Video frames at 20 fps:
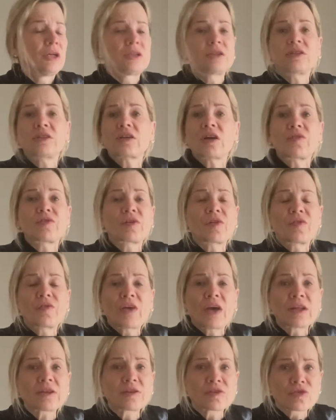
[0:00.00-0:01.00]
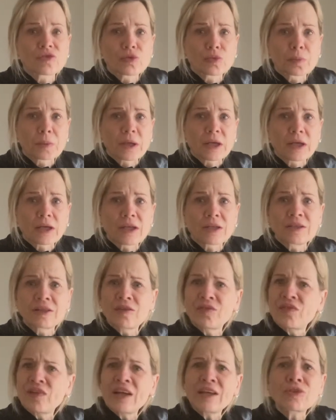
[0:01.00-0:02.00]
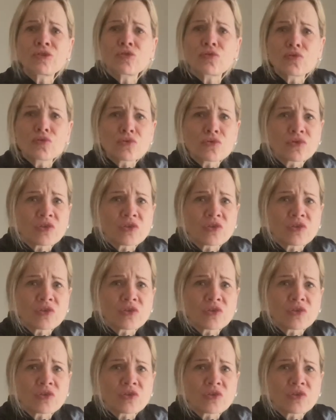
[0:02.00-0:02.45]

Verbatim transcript: dich auf eine Fährte zu bringen, die vielleicht zu